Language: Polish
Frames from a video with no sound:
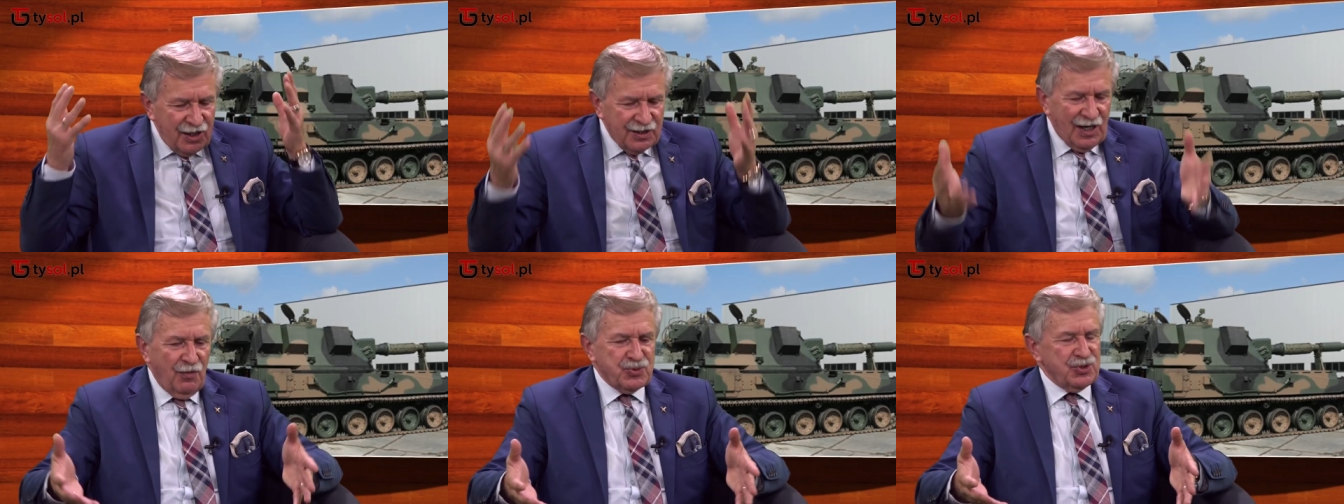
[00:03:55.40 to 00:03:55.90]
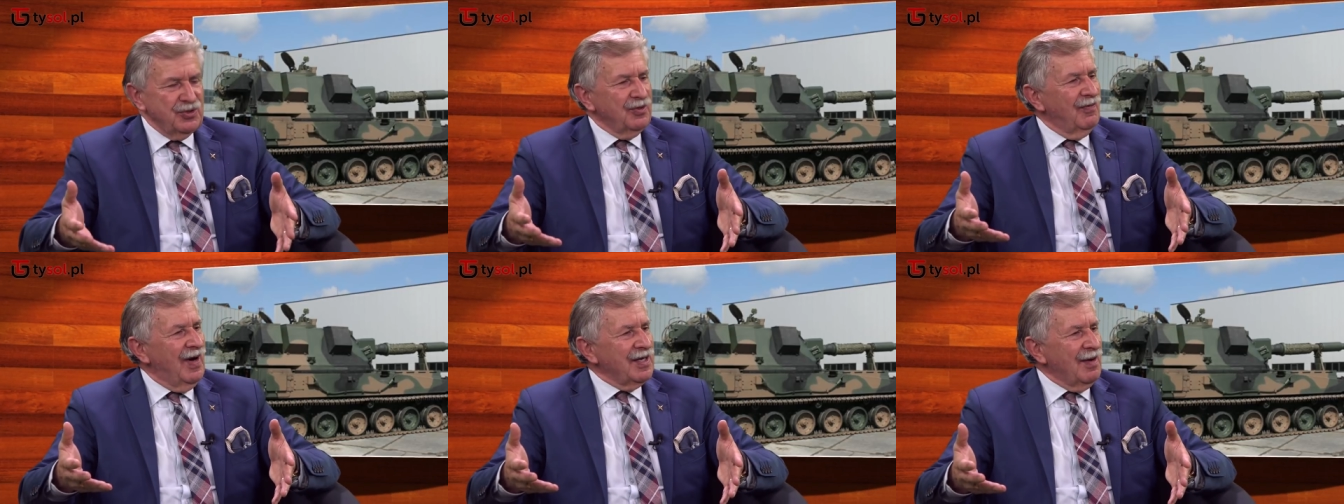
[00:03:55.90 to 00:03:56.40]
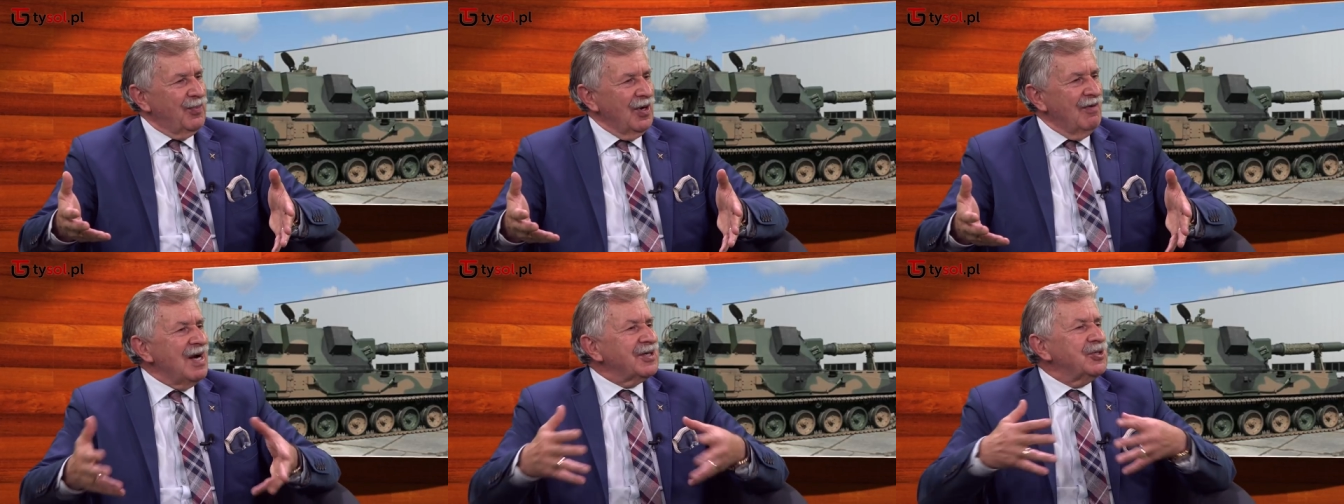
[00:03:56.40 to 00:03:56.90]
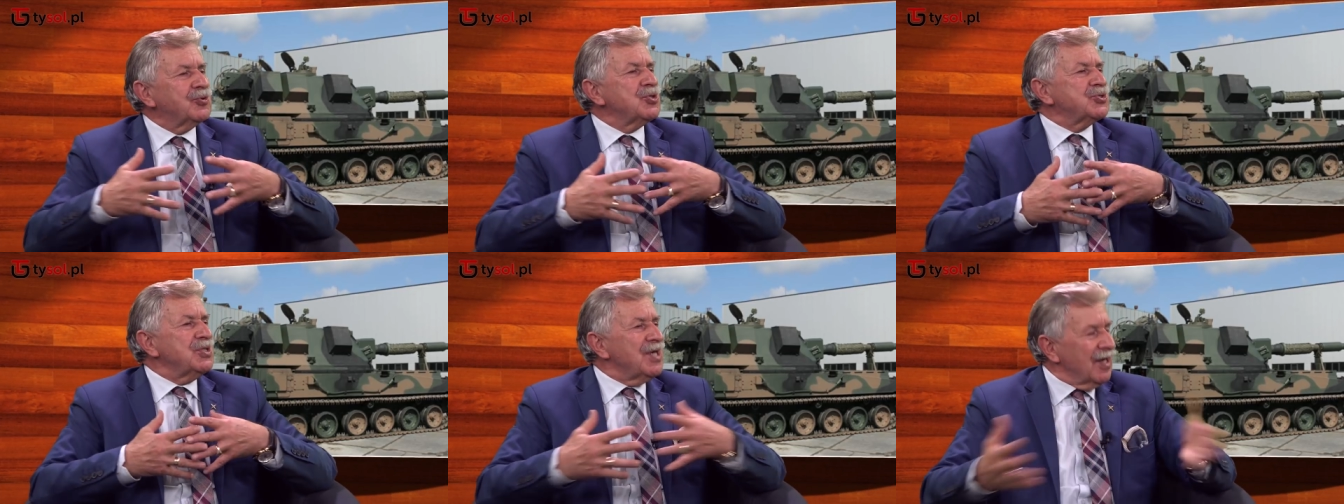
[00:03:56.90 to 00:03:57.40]
i tak oprzyrządowania pola walki, to
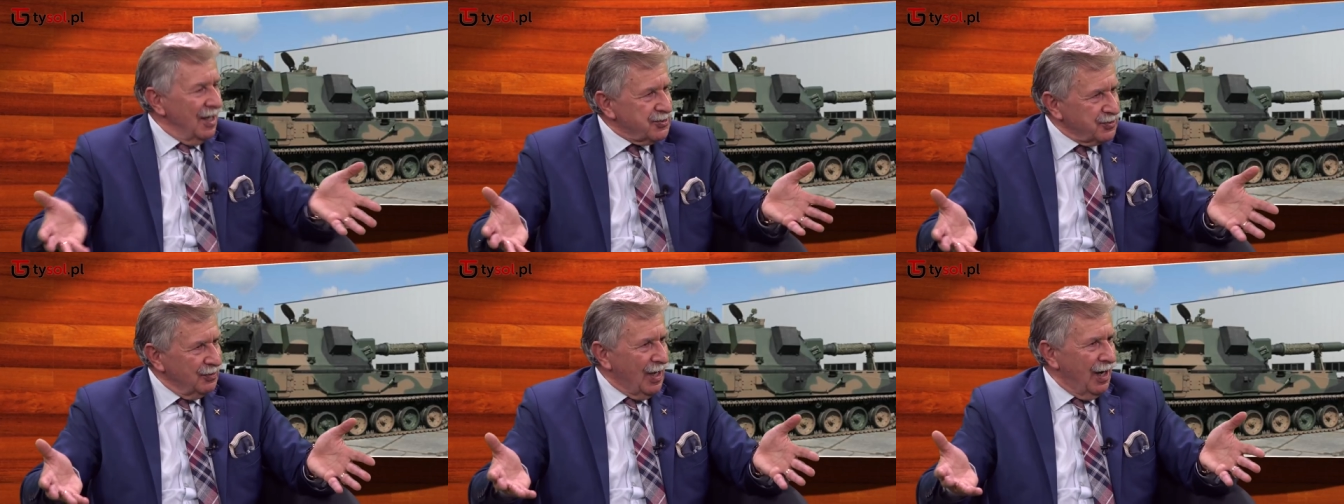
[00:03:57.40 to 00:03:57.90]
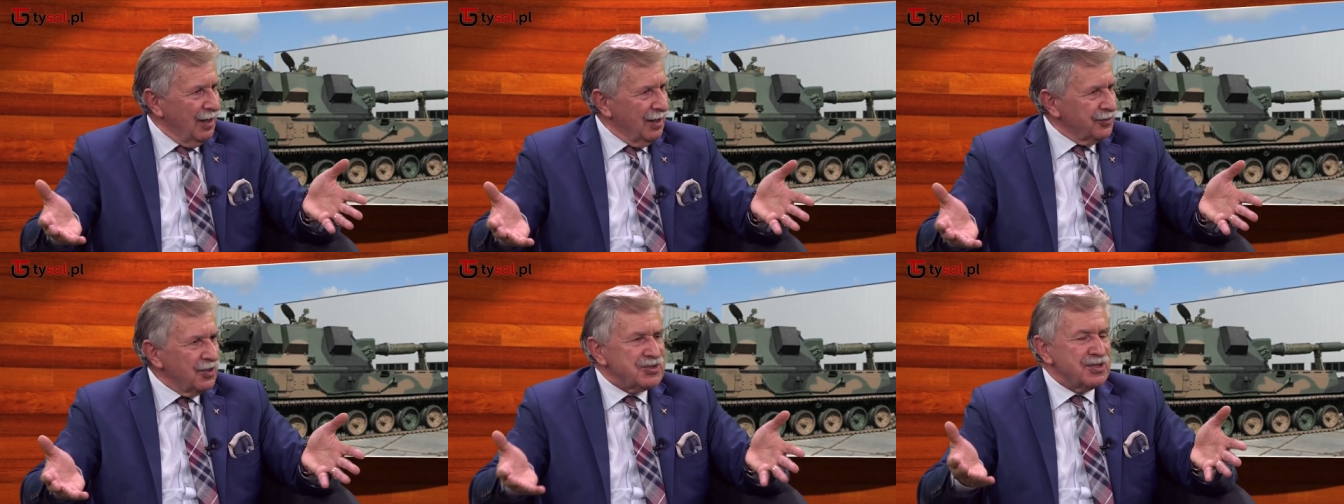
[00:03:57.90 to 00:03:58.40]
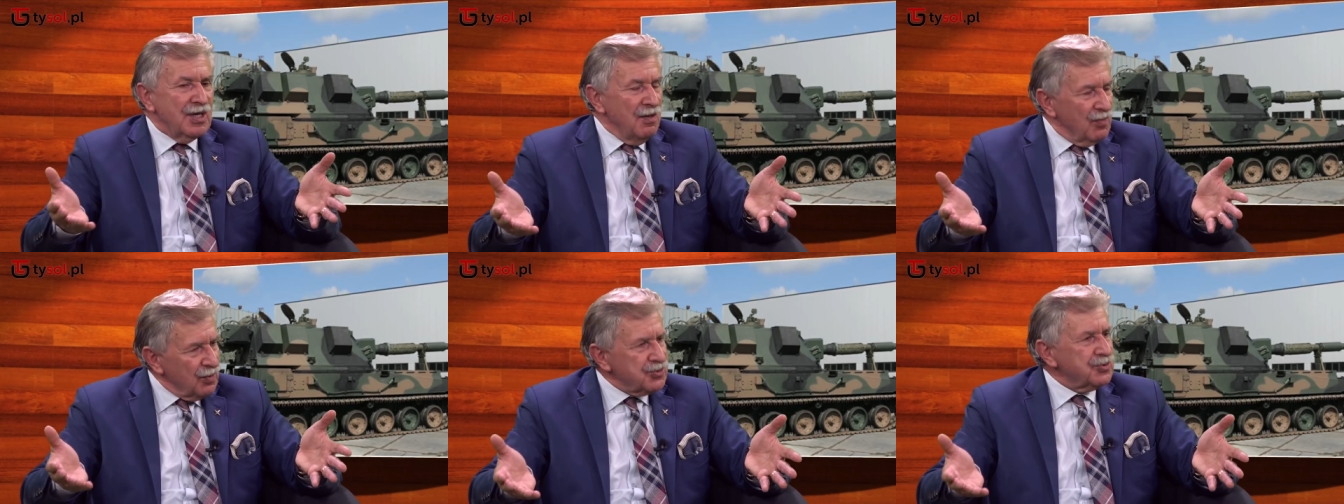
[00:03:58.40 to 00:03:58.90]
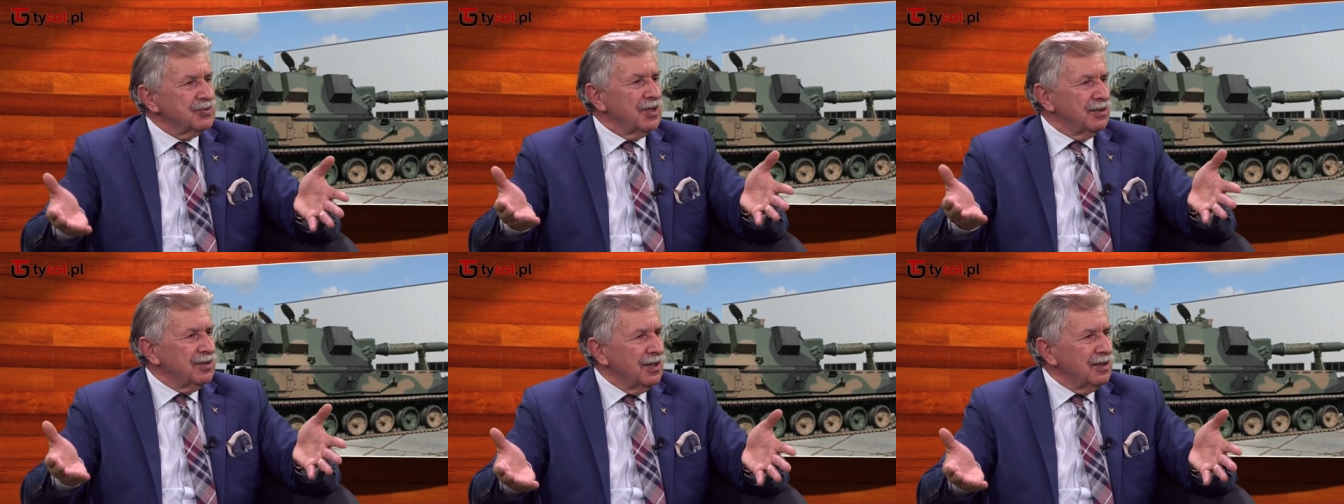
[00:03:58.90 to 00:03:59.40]
jest irracjonalne. To jest po prostu
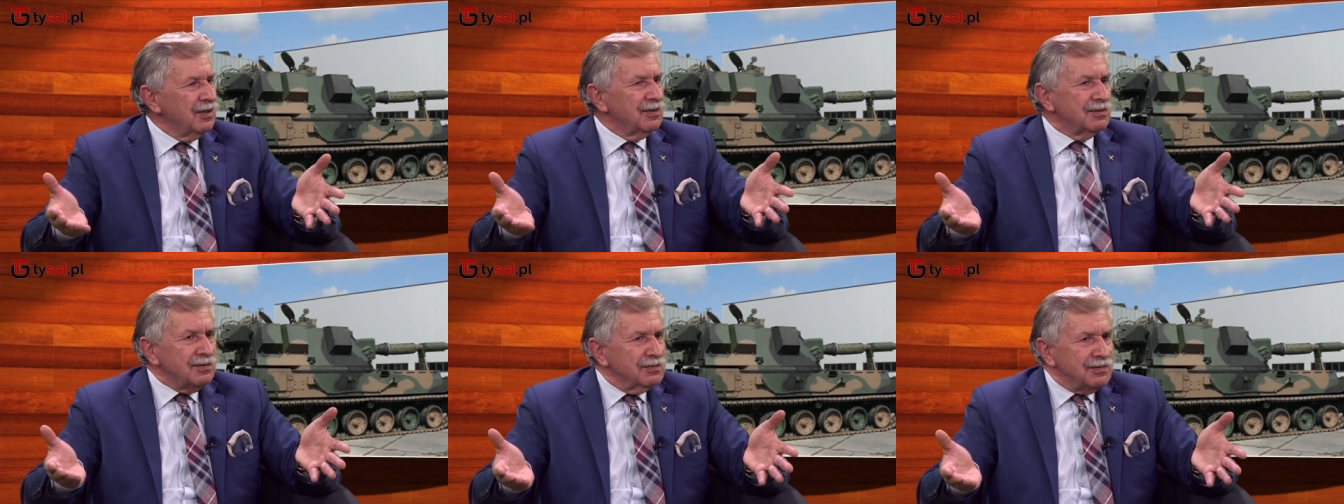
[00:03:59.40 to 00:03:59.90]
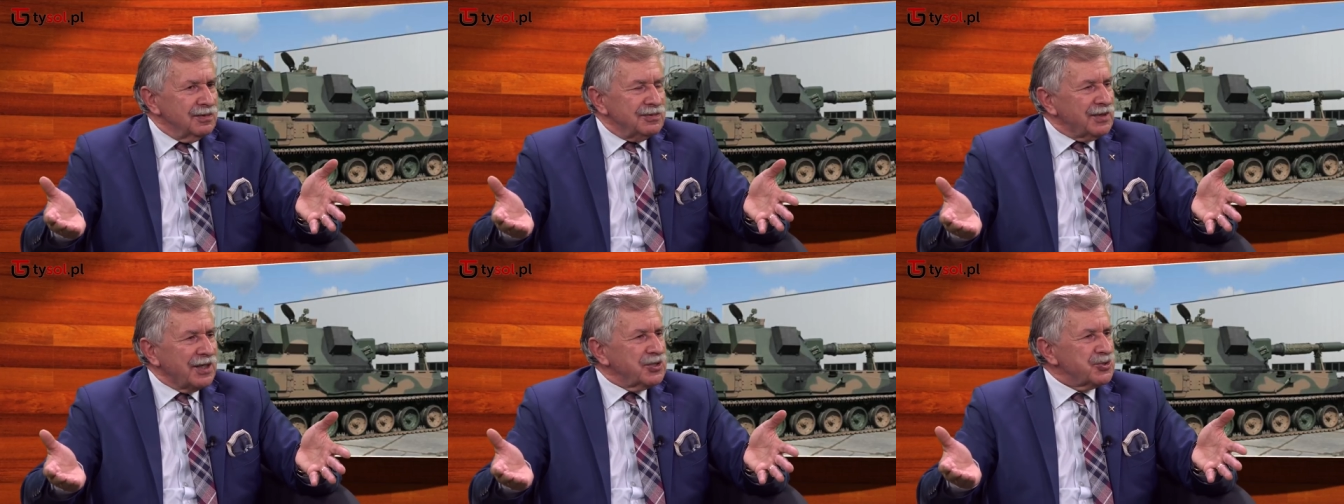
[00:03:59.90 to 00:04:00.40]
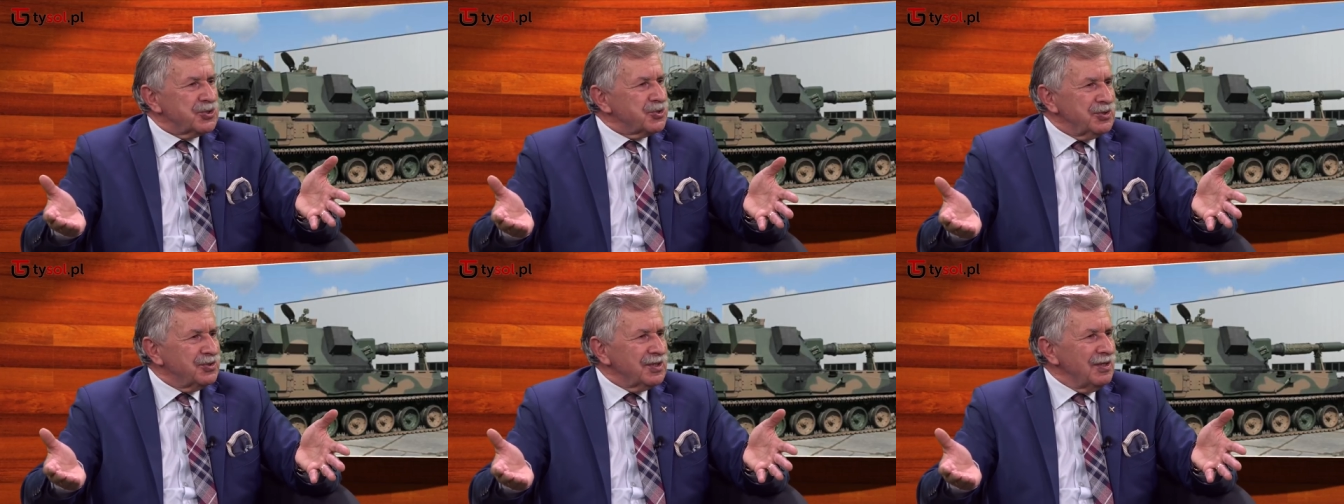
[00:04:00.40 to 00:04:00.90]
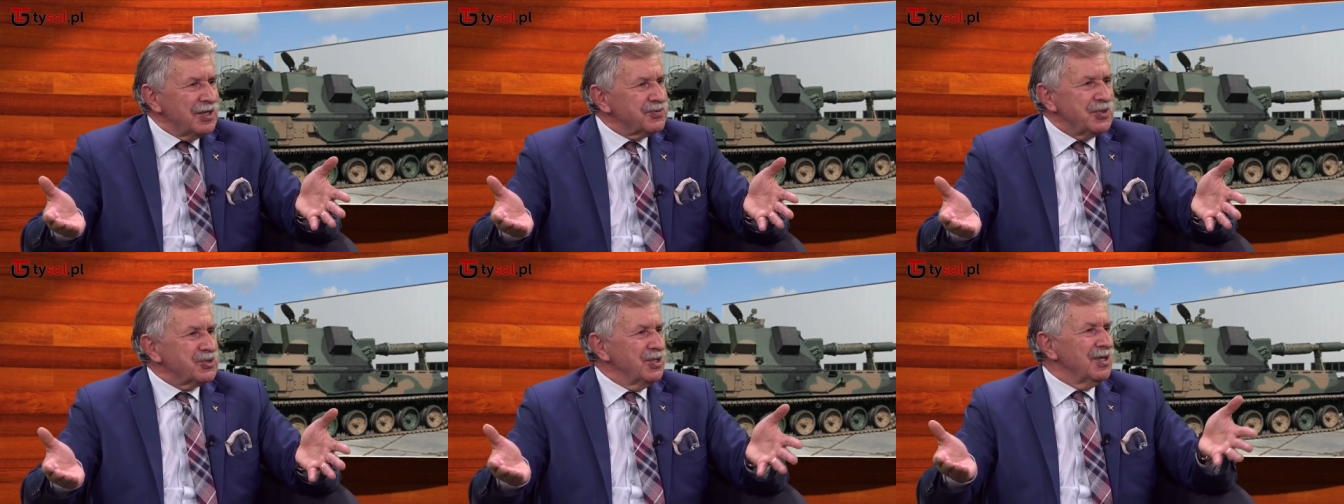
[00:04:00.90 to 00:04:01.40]
nie, nie, takich rzeczy nigdzie na
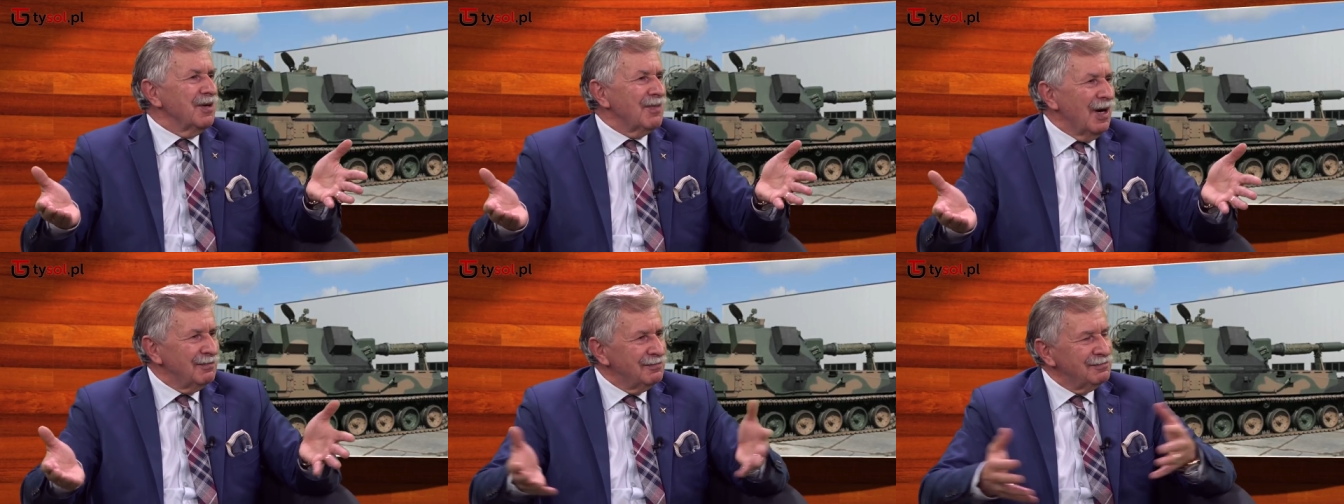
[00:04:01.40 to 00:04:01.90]
świecie nie ma.